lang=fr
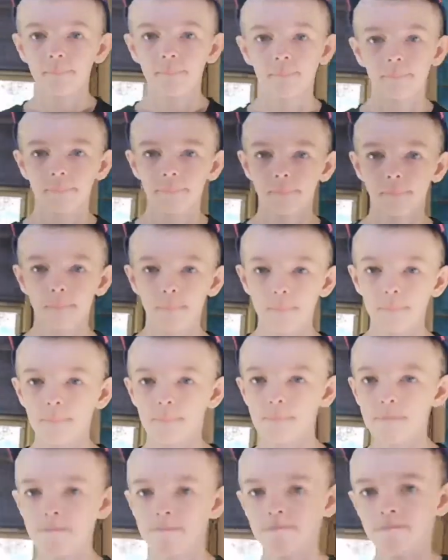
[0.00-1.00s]
On va bien
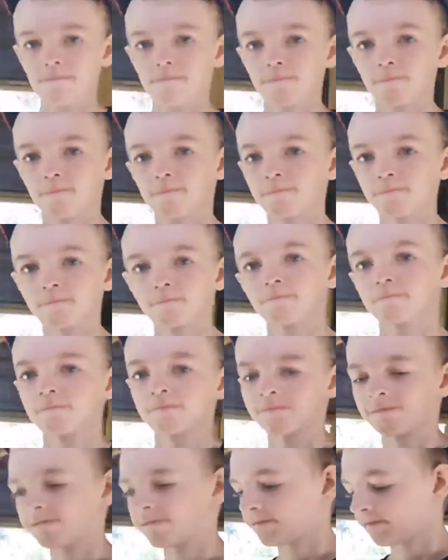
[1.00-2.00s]
partout.
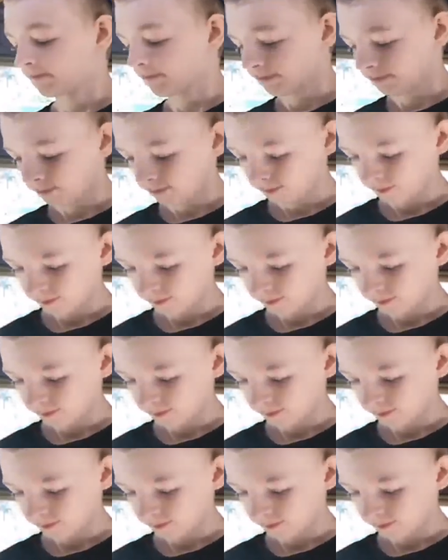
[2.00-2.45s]
Tu fais ça.